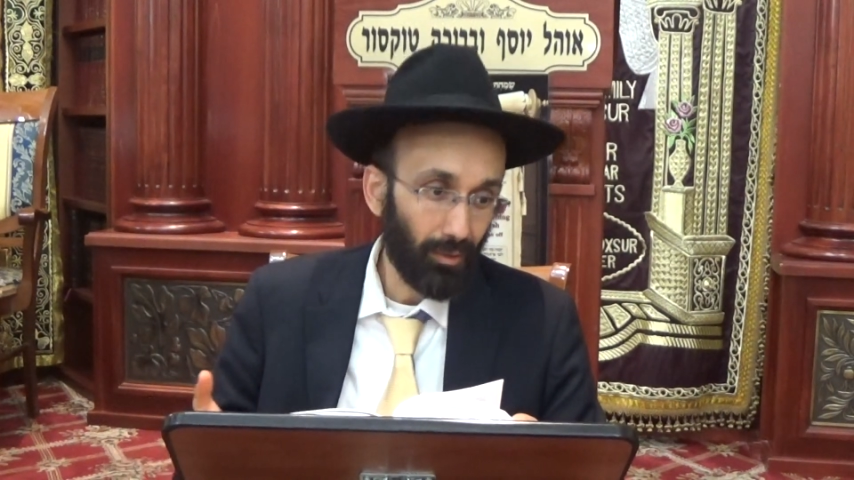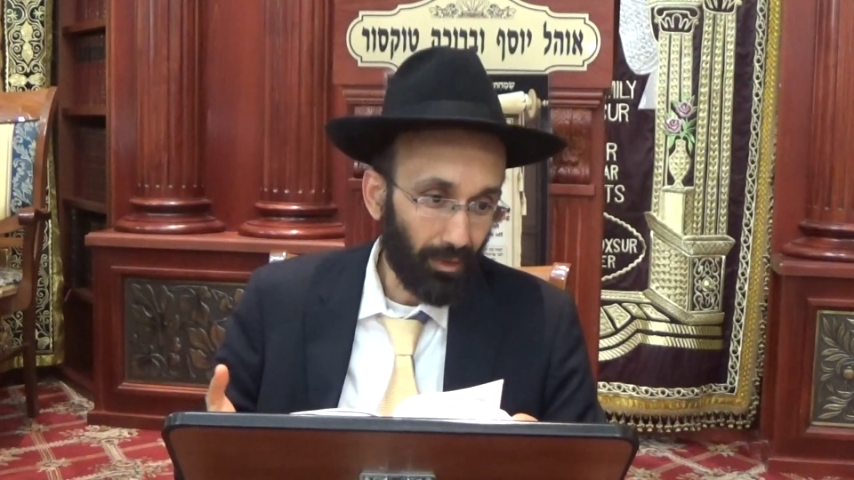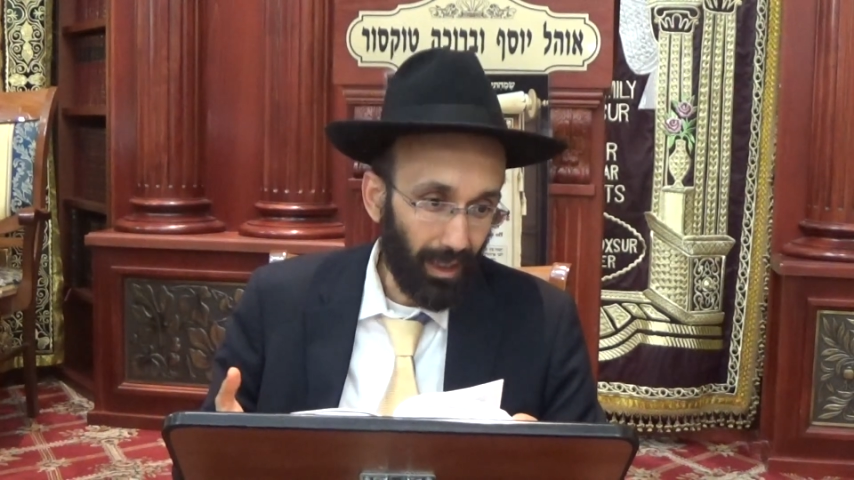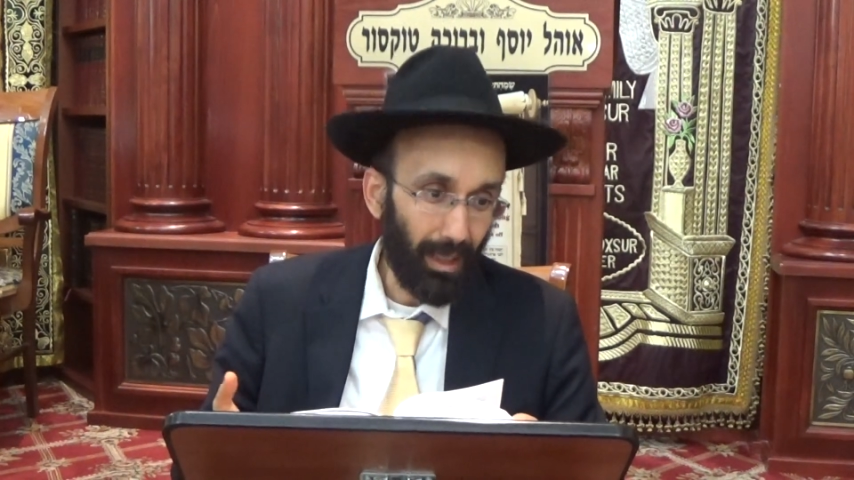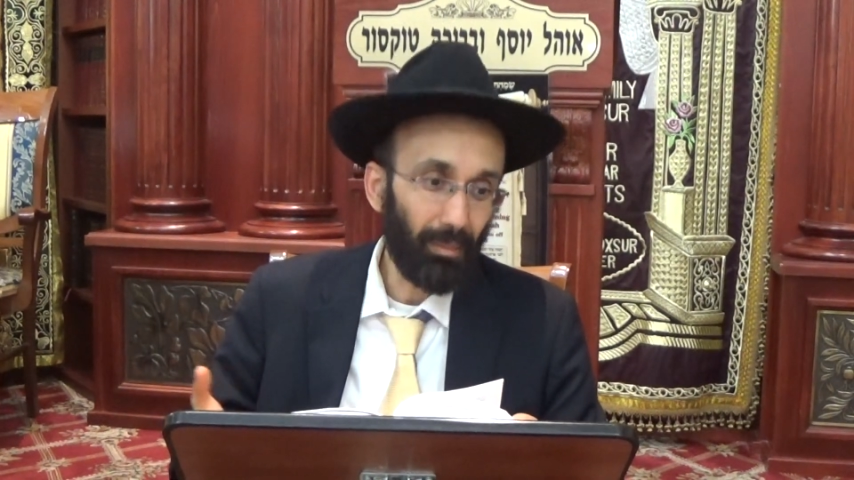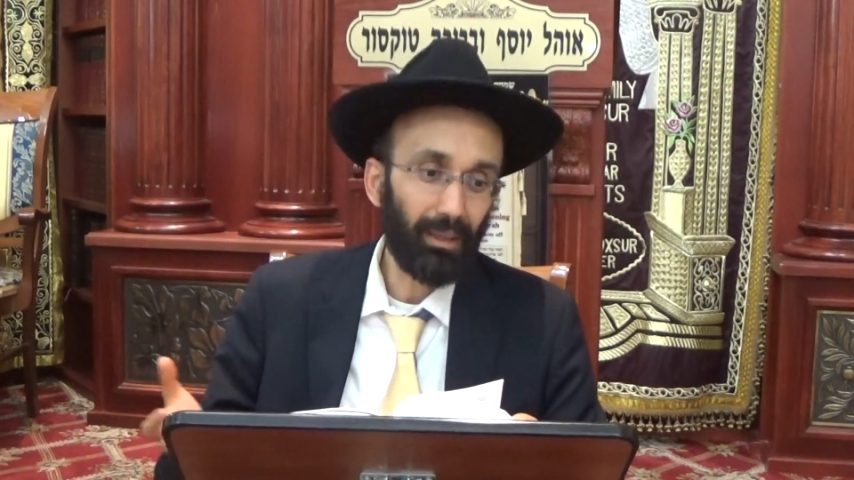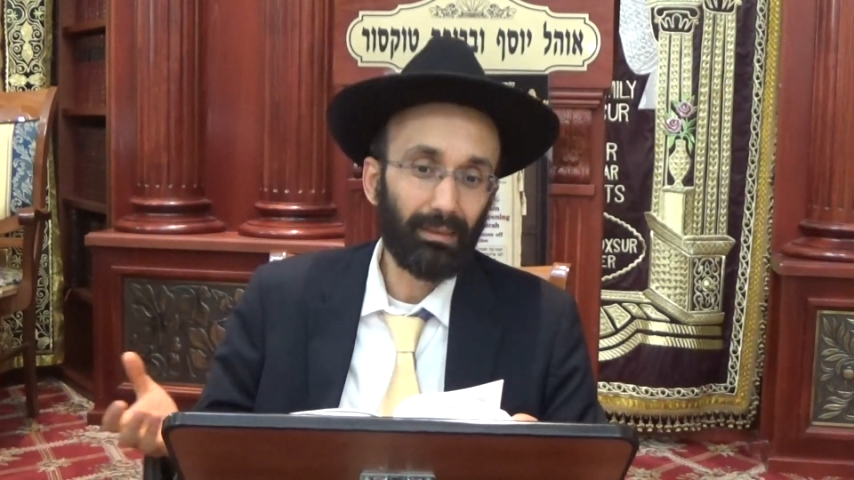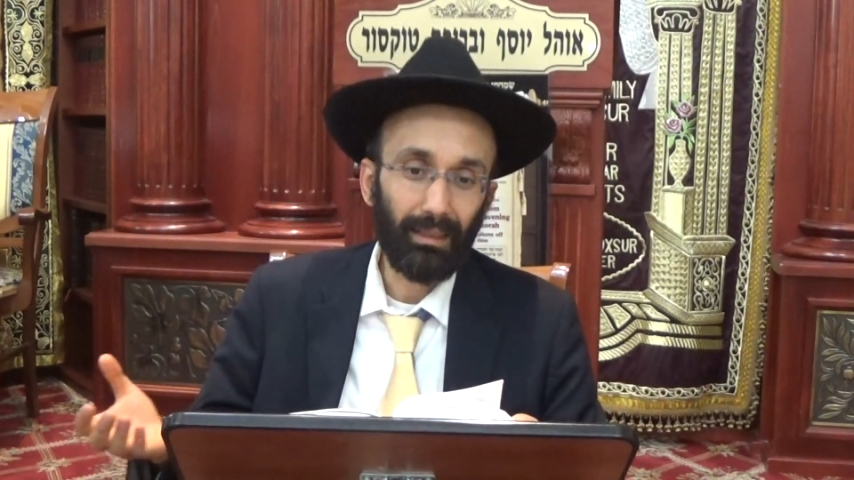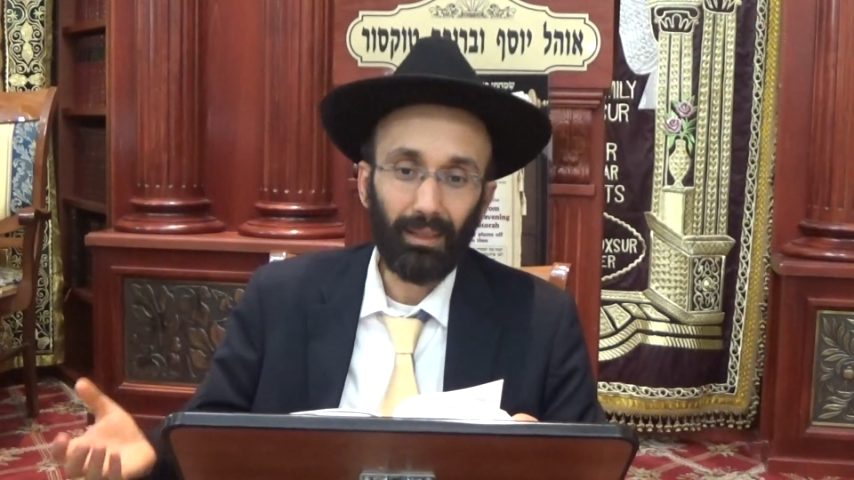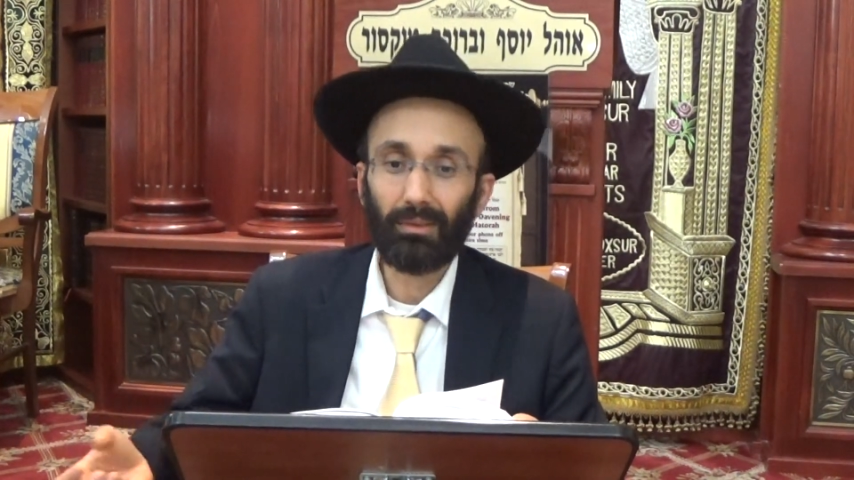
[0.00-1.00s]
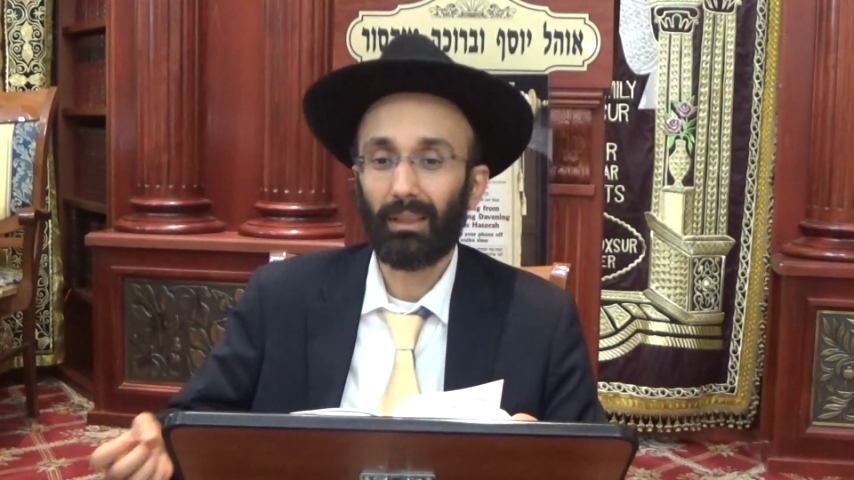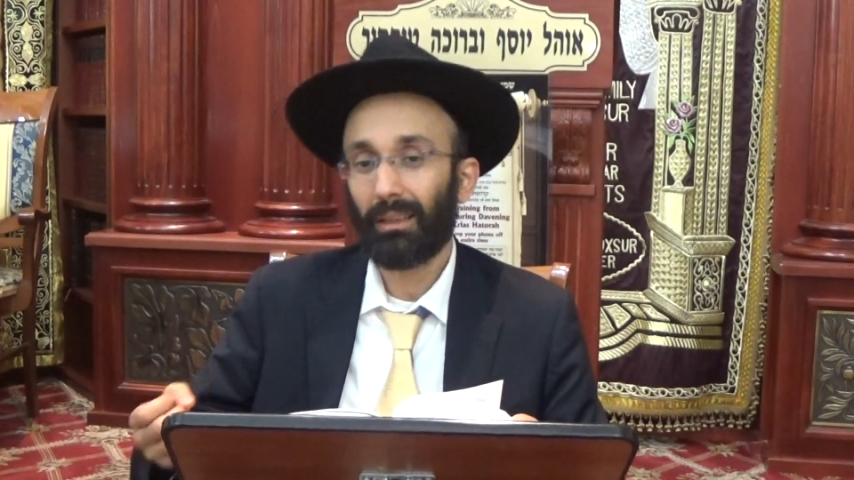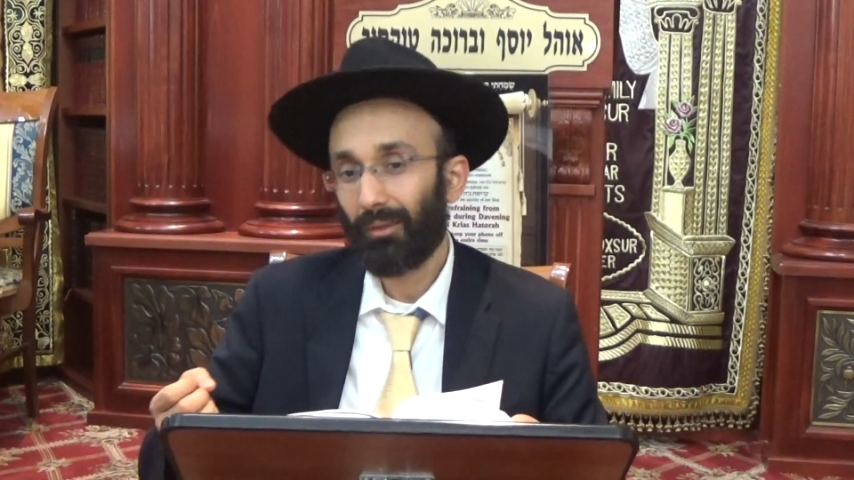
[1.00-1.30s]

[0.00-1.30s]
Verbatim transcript: он грамотный, статус – это